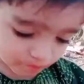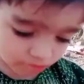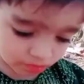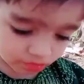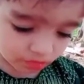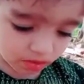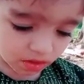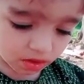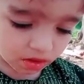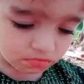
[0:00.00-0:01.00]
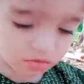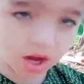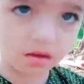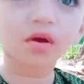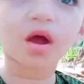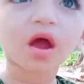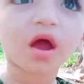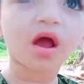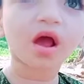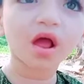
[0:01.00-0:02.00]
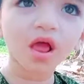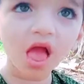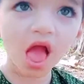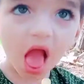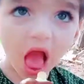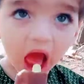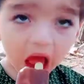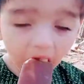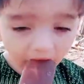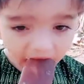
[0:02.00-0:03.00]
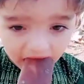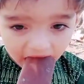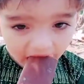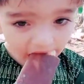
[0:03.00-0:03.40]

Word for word: देखिए जी मोमो की दाल जो है ना जी जी खाओ खाओ मोमो नहीं खानी